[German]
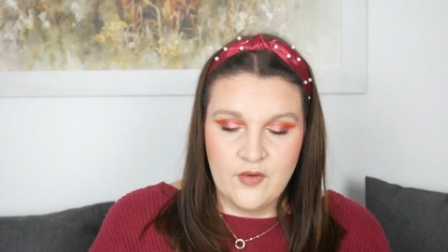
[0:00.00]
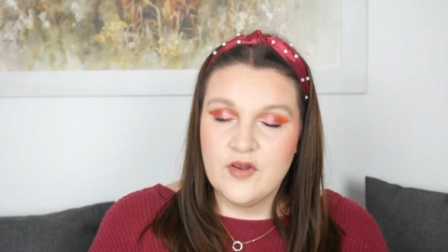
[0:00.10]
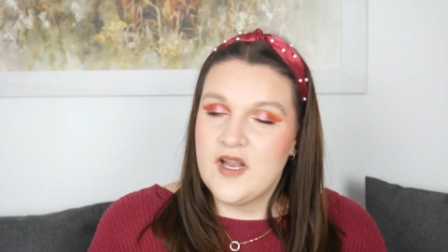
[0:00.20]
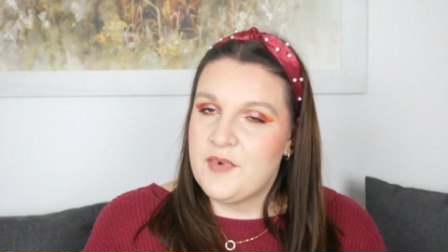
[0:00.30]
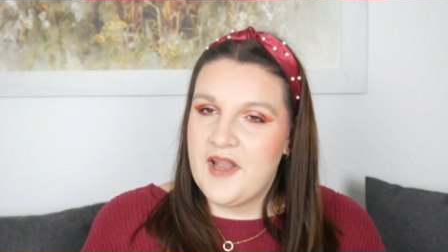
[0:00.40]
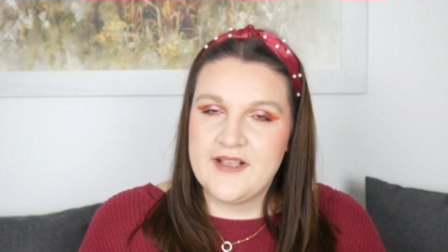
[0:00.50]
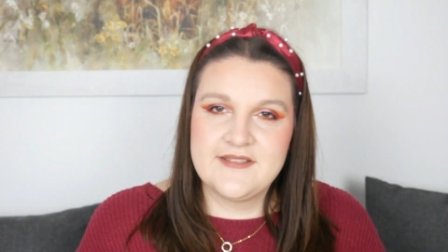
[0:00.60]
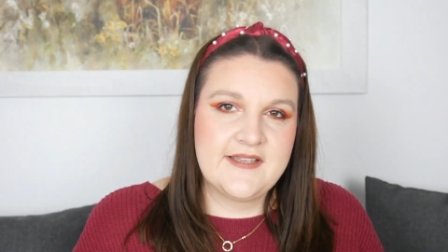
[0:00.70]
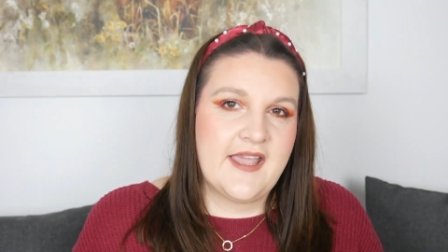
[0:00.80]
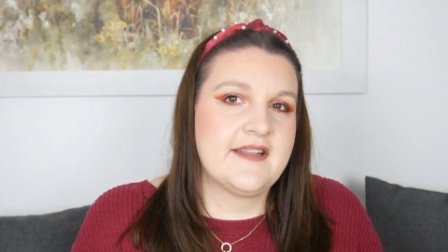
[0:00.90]

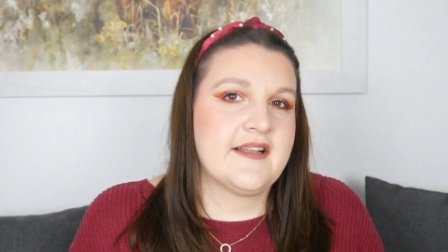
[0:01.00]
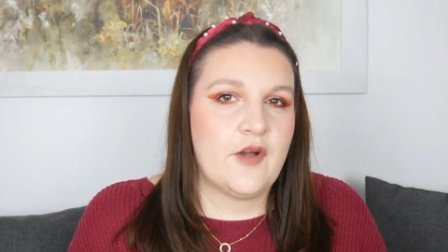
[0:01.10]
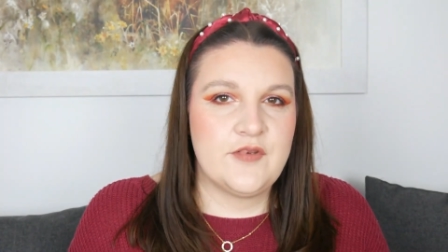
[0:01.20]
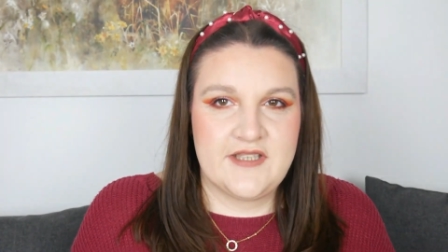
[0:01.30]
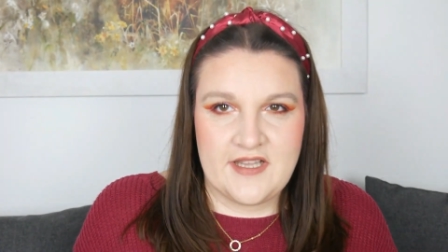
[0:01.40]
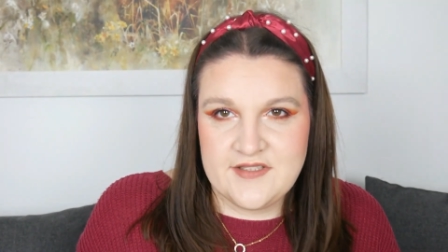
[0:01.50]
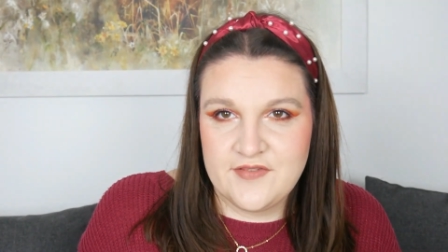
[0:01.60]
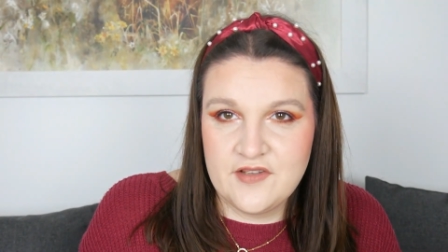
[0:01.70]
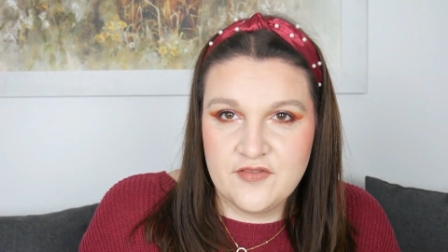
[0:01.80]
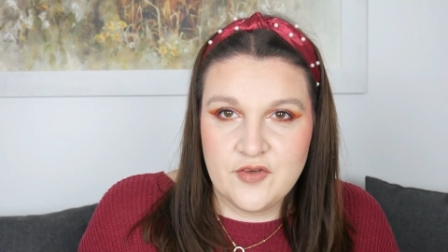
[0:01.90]
Olaplex kennen, glaube ich, ganz
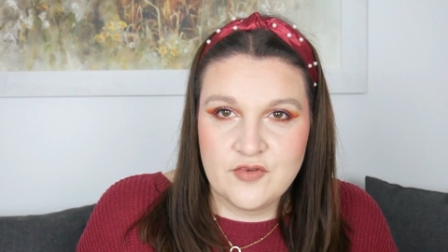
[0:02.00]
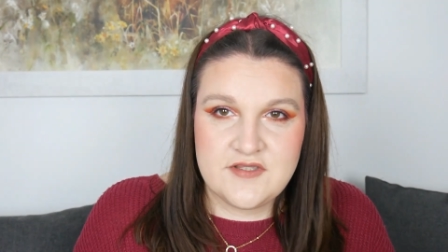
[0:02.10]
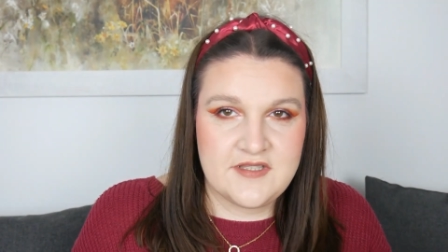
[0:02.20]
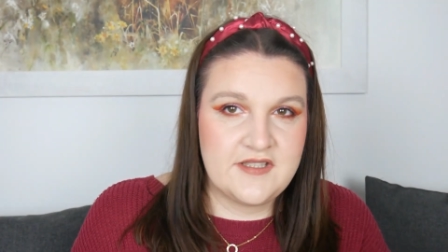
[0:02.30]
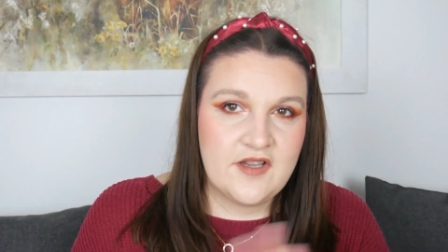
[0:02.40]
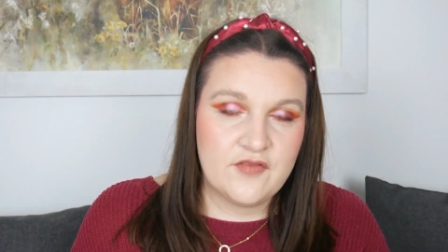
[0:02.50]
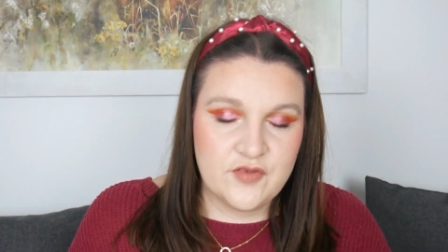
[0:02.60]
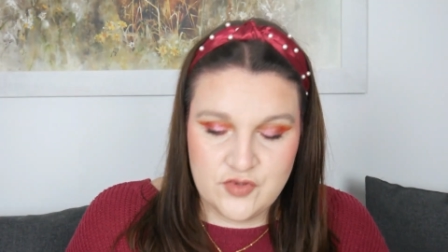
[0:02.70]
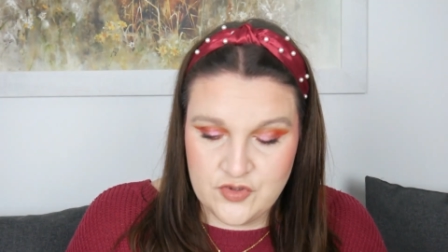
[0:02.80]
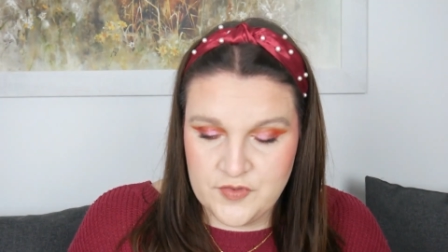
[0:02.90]
viele von uns, die hier auf
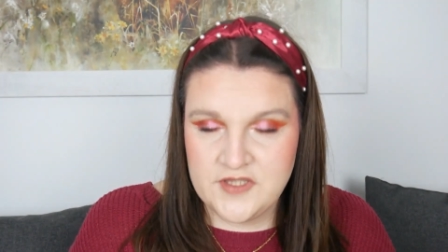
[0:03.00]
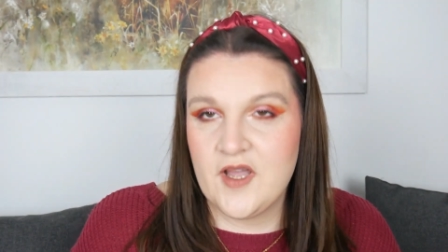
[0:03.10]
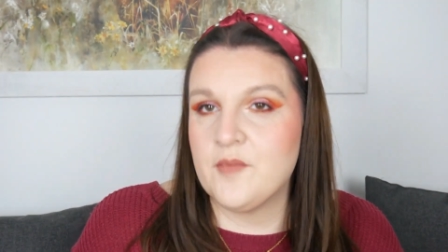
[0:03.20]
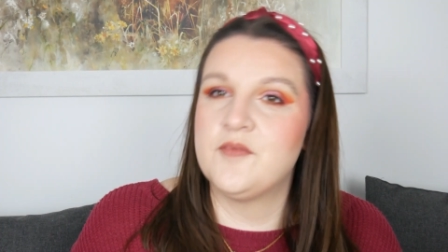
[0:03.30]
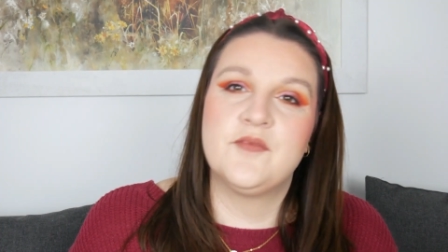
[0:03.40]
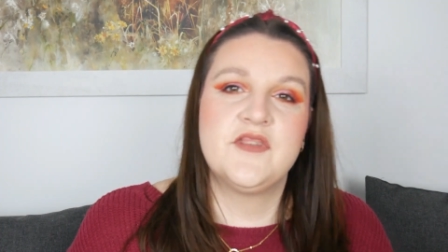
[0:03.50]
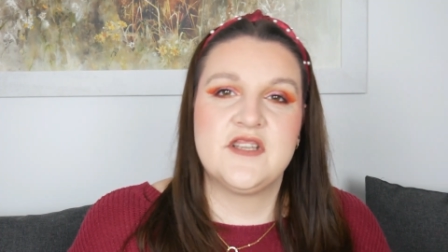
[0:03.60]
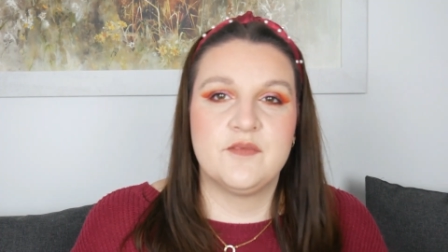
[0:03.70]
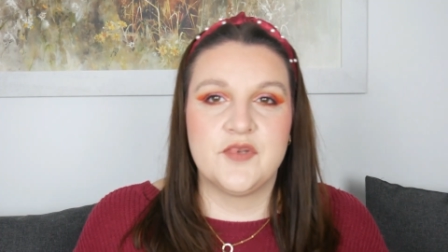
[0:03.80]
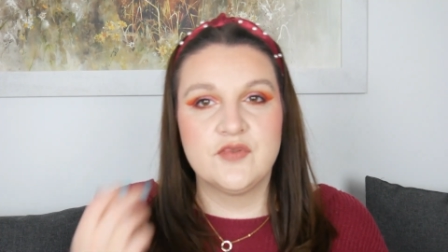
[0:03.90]
YouTube in, der, in
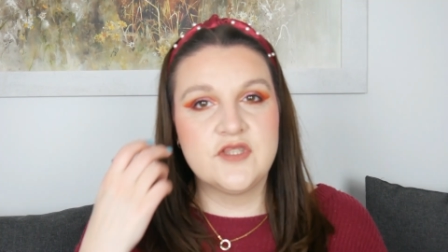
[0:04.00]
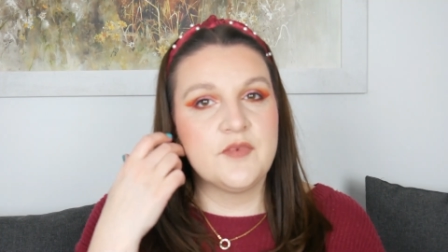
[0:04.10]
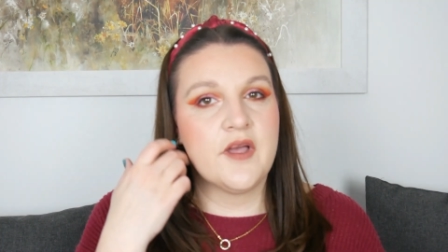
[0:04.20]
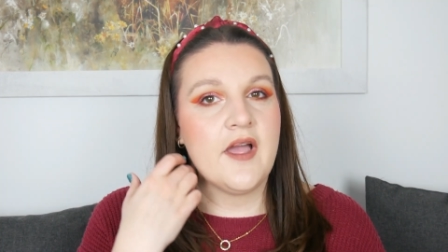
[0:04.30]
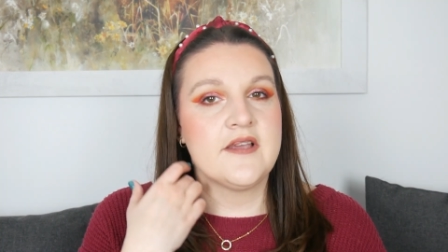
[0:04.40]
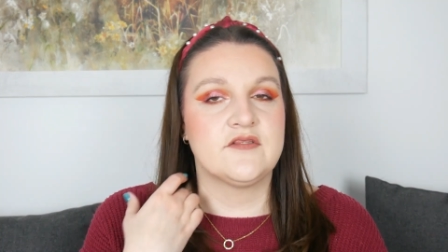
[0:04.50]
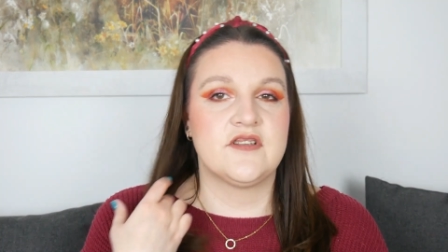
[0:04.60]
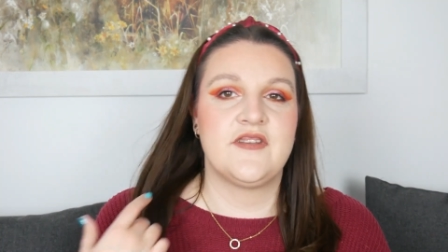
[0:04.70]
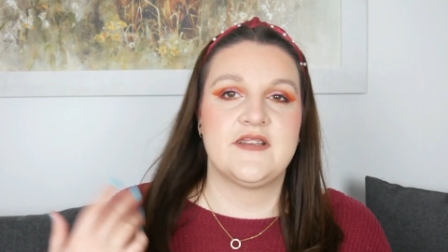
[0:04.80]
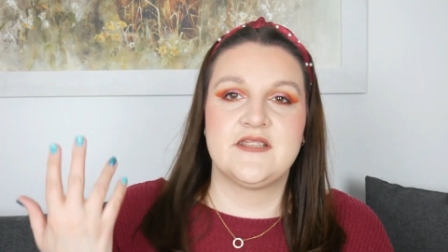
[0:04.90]
dem Beauty-Bereich
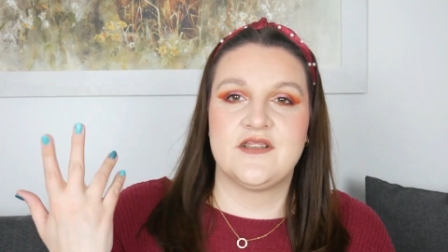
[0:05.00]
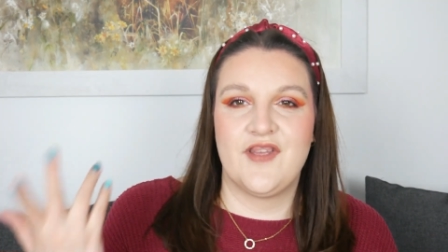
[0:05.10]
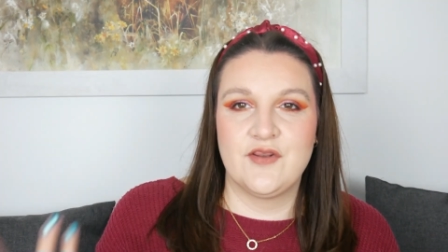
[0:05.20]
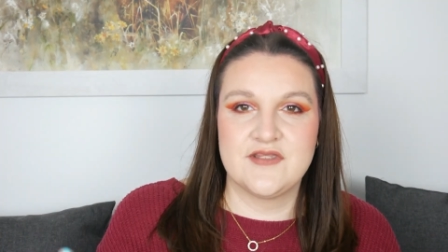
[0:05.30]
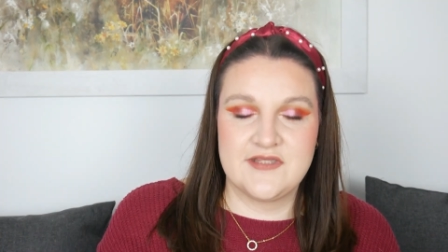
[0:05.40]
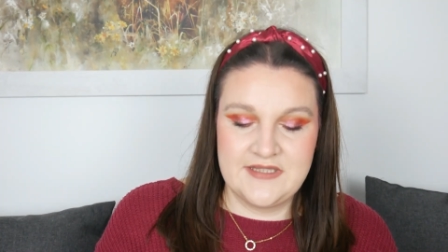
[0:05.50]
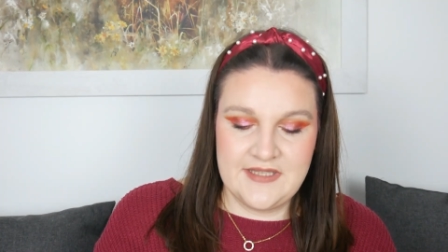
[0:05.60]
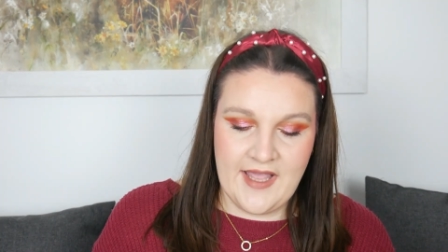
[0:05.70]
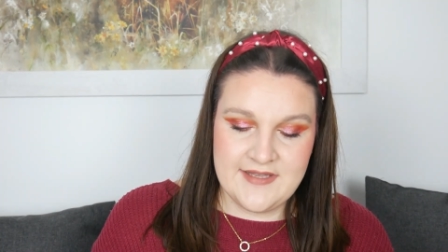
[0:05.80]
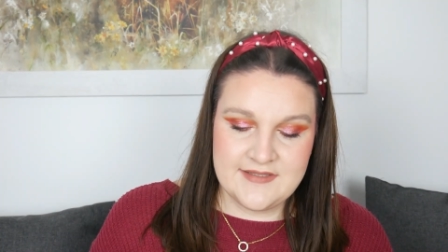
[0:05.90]
unterwegs sind. Wenn du es nicht
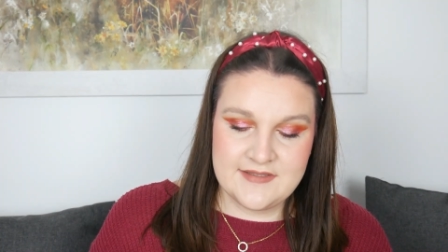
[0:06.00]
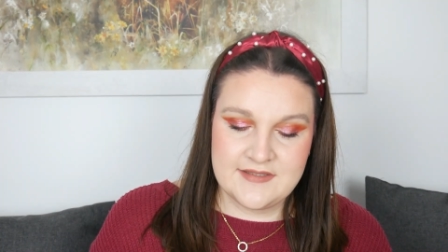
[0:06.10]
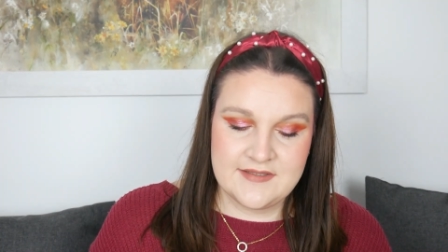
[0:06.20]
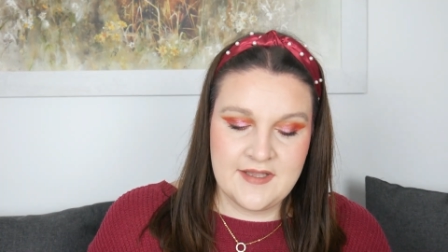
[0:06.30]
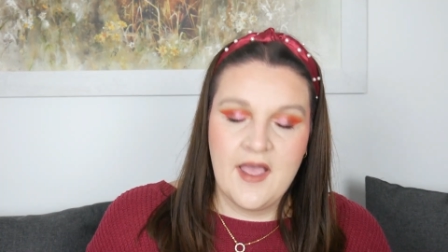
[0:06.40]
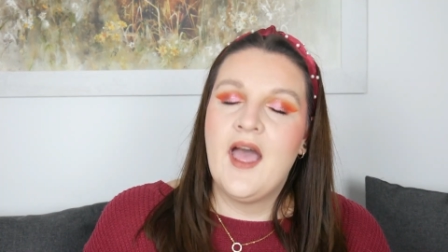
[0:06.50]
kennst, es ist